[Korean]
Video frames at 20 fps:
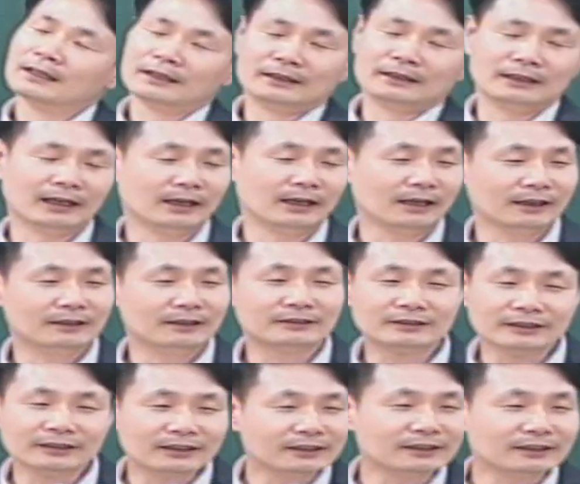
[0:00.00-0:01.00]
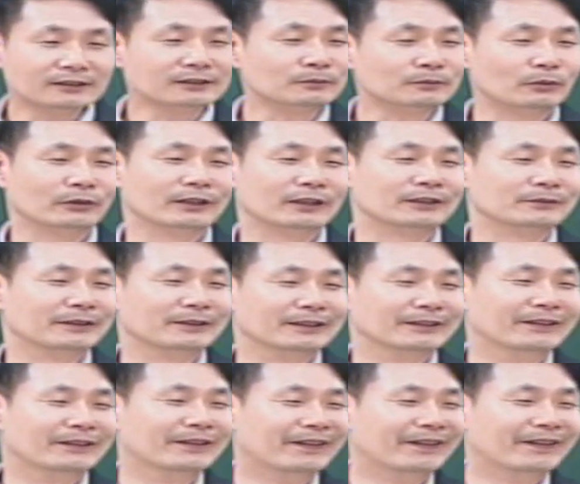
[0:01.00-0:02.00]
야 어떻게 될지
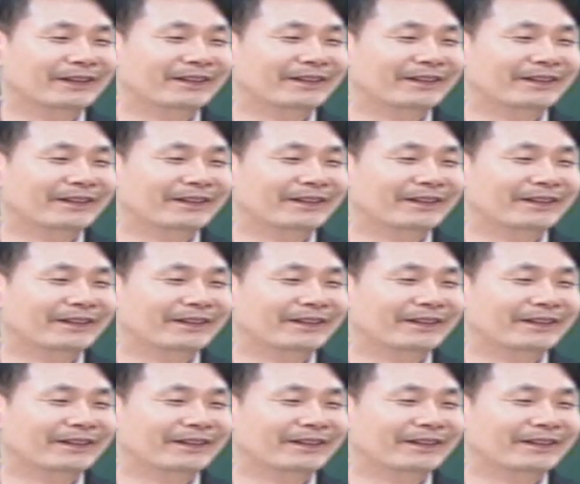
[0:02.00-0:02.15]
모르겠더만요.